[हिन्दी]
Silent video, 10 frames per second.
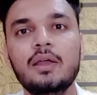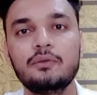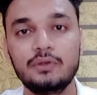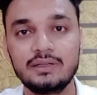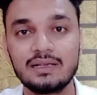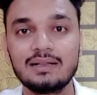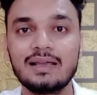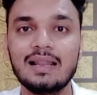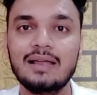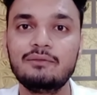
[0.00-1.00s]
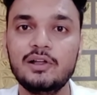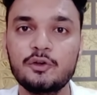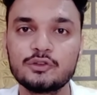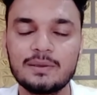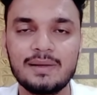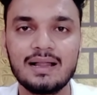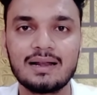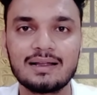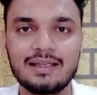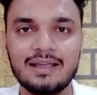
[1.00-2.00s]
फिजिकल के लाइव वीडियोस हमने डाल
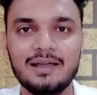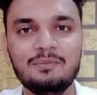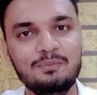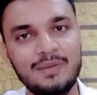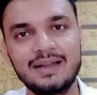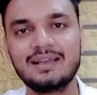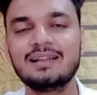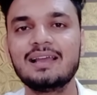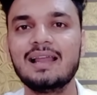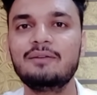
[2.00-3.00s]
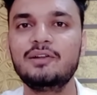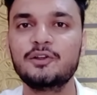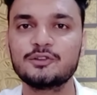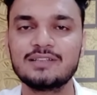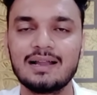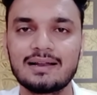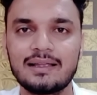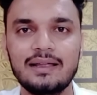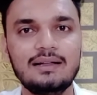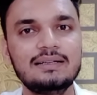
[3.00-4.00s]
रखे हैं मेडिकल के लाइव वीडियोस डाल
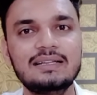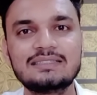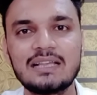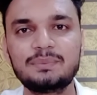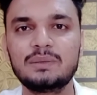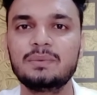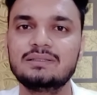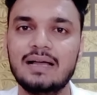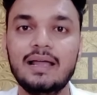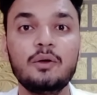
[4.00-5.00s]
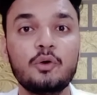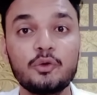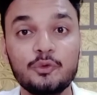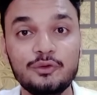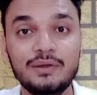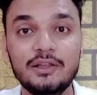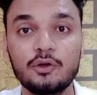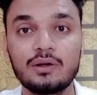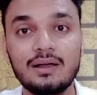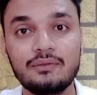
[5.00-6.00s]
रखे हैं डिस्क्रिप्शन में जाएं और उन वीडियो
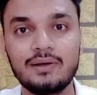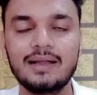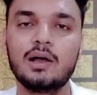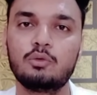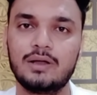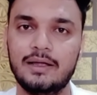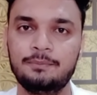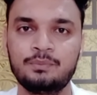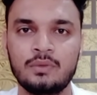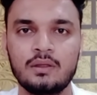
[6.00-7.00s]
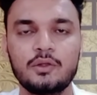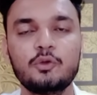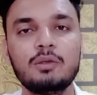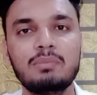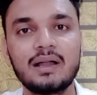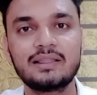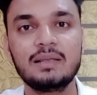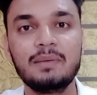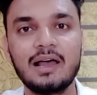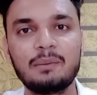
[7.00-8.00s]
का फायदा उठाएं क्योंकि भर्ती
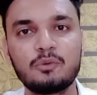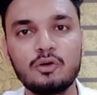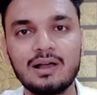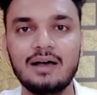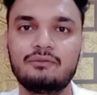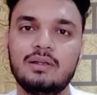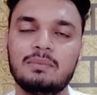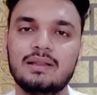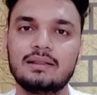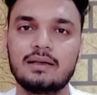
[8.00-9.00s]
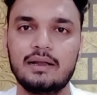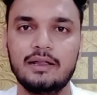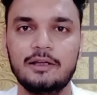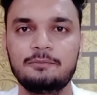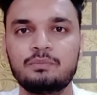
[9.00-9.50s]
में आपको काफ़ी मदद करेंगे